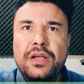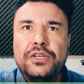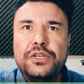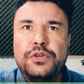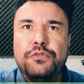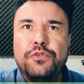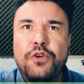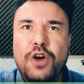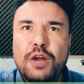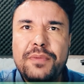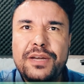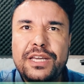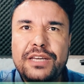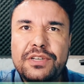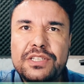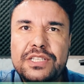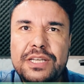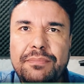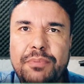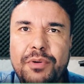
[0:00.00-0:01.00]
de forma que
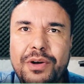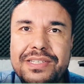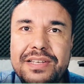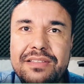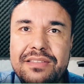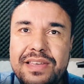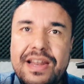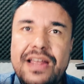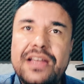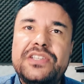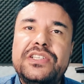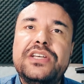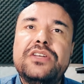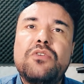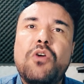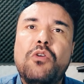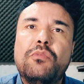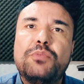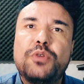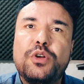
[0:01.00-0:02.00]
você possa
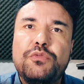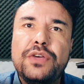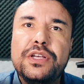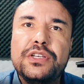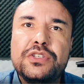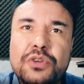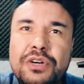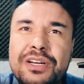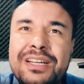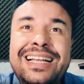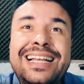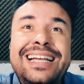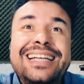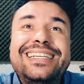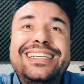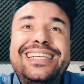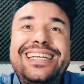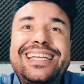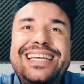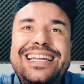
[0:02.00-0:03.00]
interagir com o professor,
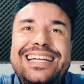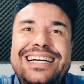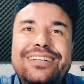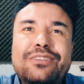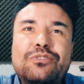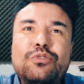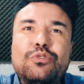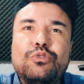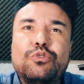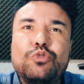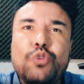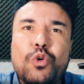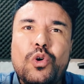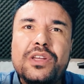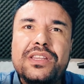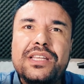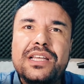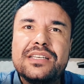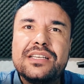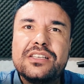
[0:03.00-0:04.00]
tirando
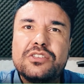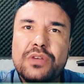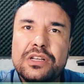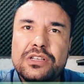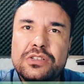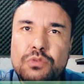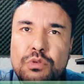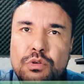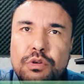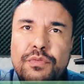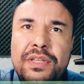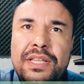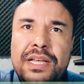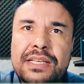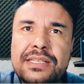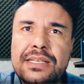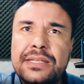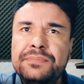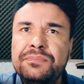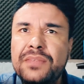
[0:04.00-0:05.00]
todas as suas
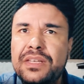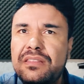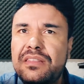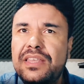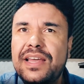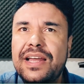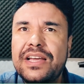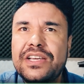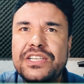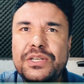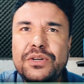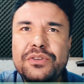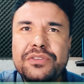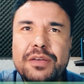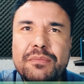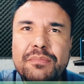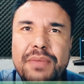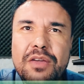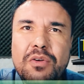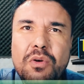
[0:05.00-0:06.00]
dúvidas, interagindo
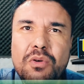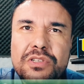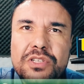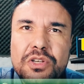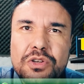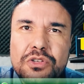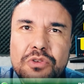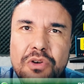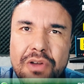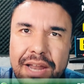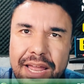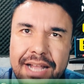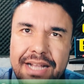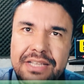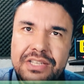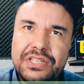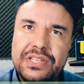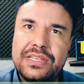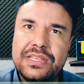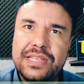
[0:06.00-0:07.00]
também com seus
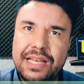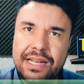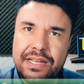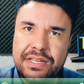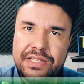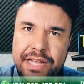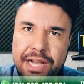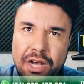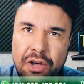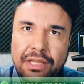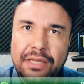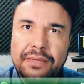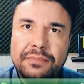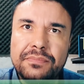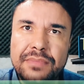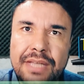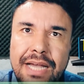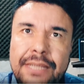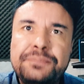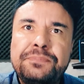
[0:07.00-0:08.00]
colegas de sala de aula,
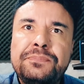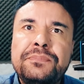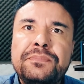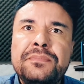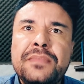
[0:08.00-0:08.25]
tá?